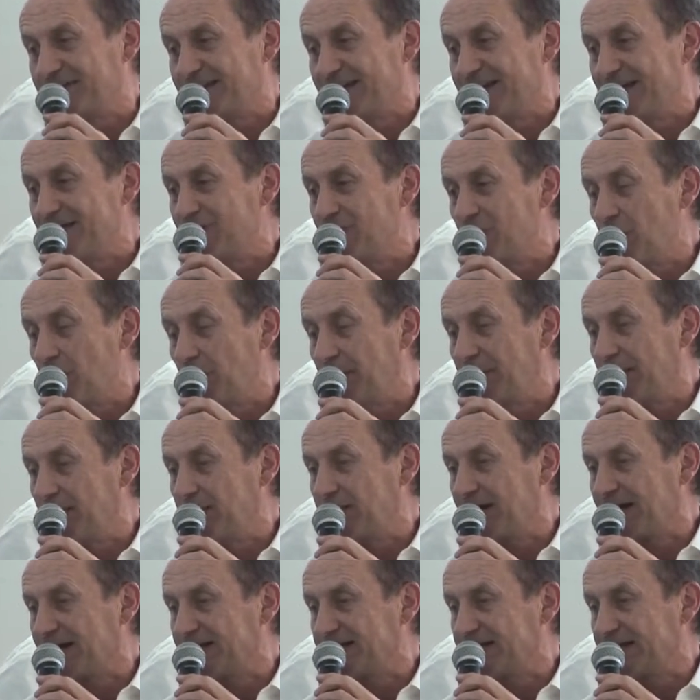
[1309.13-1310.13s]
c'est
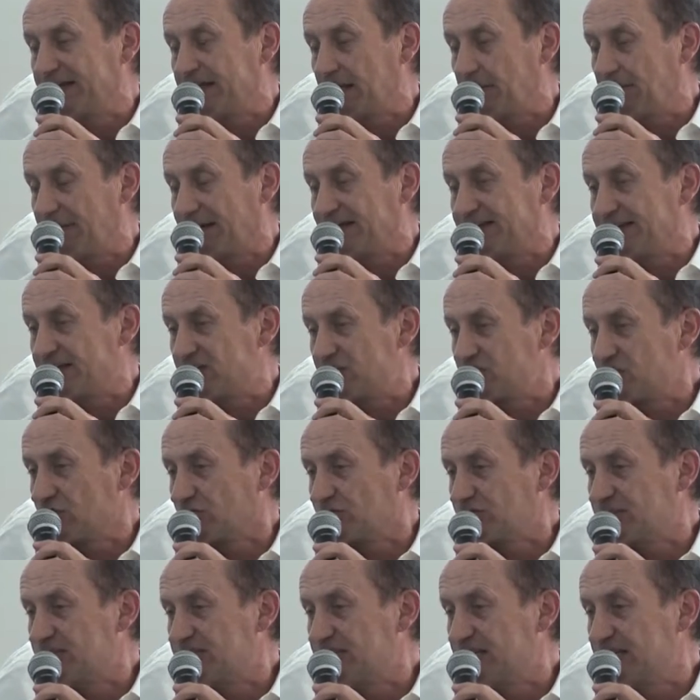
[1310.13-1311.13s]
développé par des, par des
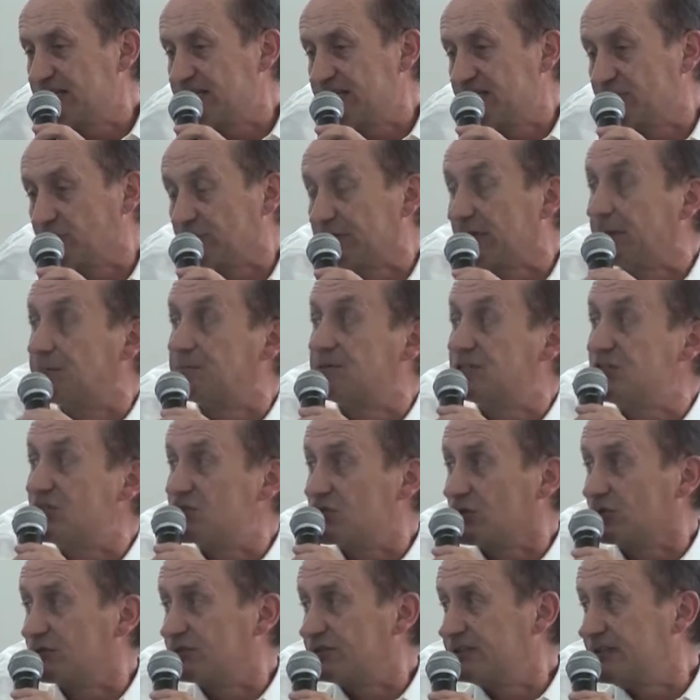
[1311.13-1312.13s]
chantiers qui sont des petits
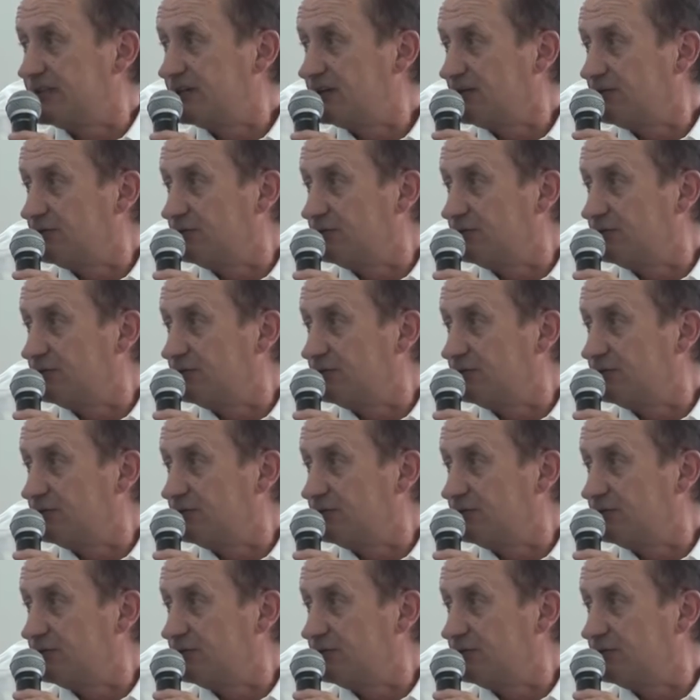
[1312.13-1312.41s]
chantiers,